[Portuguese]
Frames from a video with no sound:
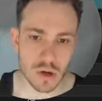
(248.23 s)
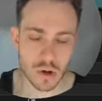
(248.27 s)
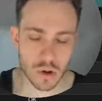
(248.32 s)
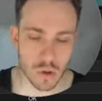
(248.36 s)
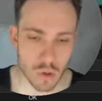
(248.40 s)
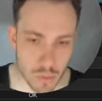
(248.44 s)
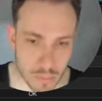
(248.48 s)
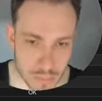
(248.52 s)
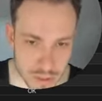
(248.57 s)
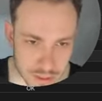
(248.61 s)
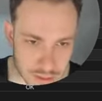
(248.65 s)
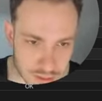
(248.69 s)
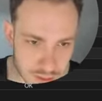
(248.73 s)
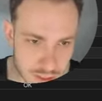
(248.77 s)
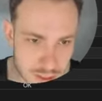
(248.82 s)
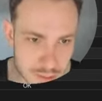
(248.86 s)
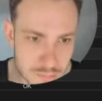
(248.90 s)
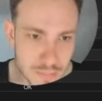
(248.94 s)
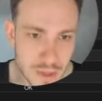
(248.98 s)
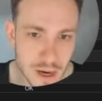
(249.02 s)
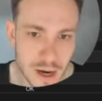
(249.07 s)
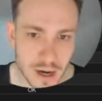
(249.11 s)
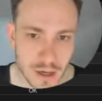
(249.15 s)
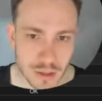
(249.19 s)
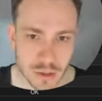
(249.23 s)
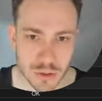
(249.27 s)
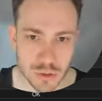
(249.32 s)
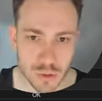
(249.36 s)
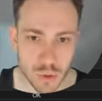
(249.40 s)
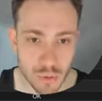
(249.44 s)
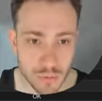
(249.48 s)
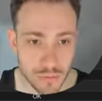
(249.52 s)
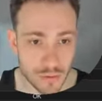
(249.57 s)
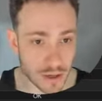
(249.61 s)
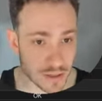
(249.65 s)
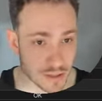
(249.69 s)
comenta aqui embaixo
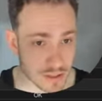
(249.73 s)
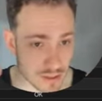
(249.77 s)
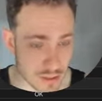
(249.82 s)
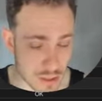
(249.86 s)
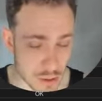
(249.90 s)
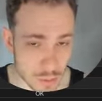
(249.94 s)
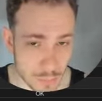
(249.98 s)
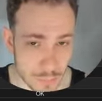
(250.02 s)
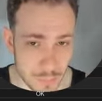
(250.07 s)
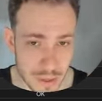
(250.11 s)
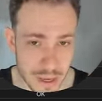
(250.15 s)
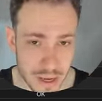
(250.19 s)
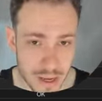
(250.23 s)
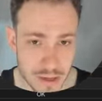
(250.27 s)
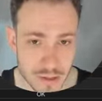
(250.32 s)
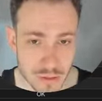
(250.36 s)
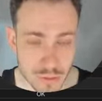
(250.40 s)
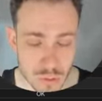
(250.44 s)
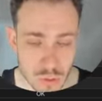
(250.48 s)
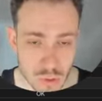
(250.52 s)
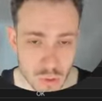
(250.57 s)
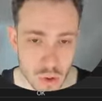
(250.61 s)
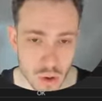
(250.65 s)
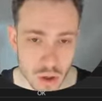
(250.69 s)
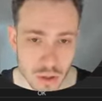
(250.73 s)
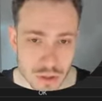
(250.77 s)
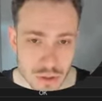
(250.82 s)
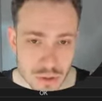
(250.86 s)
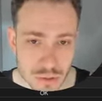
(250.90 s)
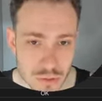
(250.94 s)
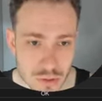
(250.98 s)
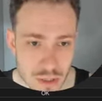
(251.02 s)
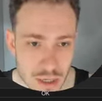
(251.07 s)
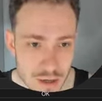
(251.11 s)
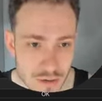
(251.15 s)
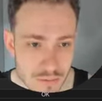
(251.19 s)
ou faz até um PR no
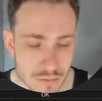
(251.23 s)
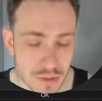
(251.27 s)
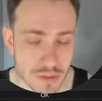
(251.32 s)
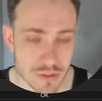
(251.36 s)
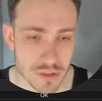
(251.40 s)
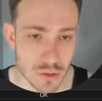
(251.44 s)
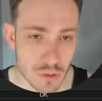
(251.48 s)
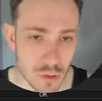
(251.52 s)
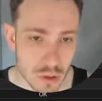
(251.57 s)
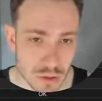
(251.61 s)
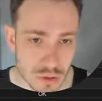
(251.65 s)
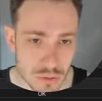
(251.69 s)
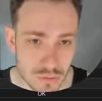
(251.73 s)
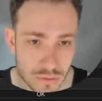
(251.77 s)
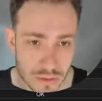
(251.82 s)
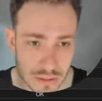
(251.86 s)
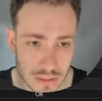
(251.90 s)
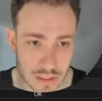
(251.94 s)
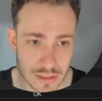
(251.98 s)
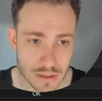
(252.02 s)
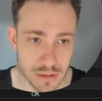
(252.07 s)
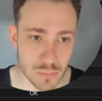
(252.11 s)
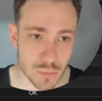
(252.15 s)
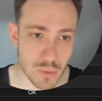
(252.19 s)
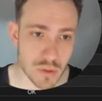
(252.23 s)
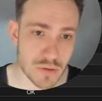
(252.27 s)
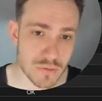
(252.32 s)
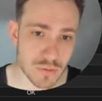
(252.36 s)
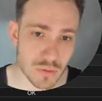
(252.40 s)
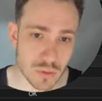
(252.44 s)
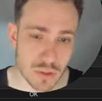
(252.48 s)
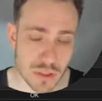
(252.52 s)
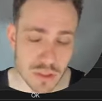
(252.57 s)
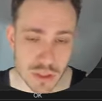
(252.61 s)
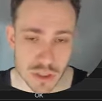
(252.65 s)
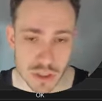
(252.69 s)
código lá. Esse código vai estar disponível
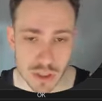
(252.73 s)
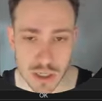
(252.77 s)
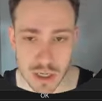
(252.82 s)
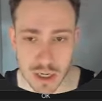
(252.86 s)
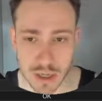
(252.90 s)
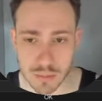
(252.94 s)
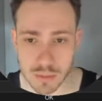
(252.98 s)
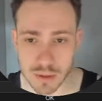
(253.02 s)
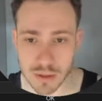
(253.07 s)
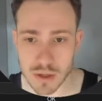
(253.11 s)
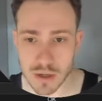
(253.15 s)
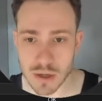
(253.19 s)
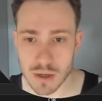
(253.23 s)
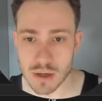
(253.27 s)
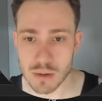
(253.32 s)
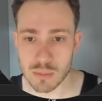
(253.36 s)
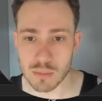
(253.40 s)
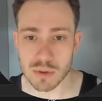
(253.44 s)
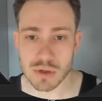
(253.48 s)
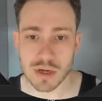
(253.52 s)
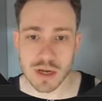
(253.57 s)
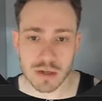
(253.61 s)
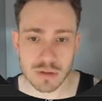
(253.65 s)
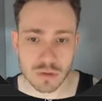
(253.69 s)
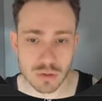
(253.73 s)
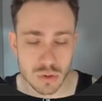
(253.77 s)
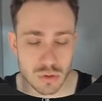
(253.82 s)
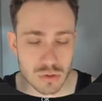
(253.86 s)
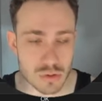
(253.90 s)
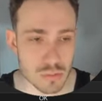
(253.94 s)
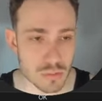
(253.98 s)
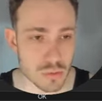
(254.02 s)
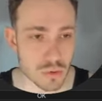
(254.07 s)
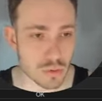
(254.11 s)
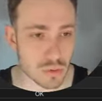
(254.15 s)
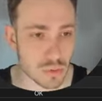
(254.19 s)
no GitHub, porque aí
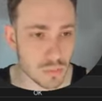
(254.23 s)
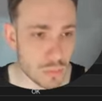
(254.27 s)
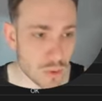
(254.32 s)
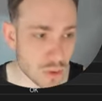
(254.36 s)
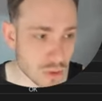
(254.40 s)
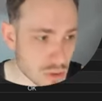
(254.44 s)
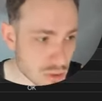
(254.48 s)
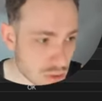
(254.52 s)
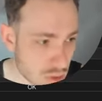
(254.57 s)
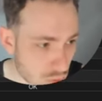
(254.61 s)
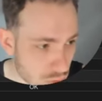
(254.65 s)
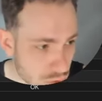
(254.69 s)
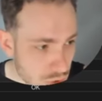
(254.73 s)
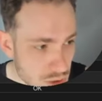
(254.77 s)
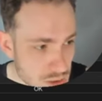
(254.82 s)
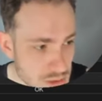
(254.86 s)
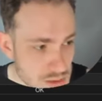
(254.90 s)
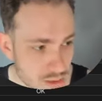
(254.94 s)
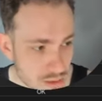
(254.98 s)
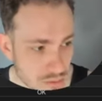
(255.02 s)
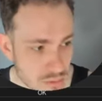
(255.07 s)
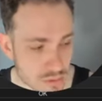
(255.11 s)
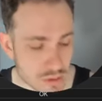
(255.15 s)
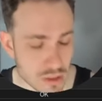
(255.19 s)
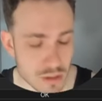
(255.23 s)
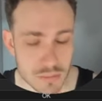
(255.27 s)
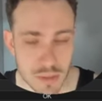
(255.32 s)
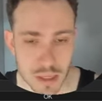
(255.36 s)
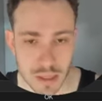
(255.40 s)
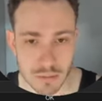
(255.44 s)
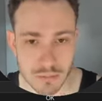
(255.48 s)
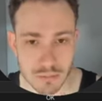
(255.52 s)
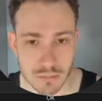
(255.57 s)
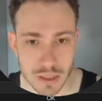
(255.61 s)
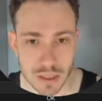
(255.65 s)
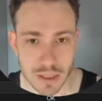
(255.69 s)
todo mundo pode estar utilizando
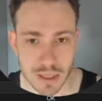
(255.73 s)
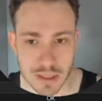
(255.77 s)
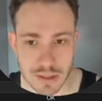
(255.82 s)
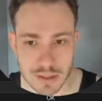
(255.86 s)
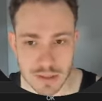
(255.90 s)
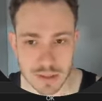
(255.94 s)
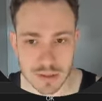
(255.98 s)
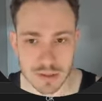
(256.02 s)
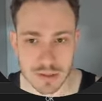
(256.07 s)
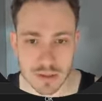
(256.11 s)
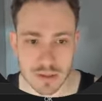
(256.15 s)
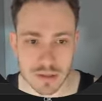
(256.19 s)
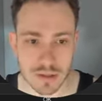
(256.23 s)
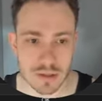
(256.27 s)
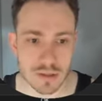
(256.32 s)
também, beleza?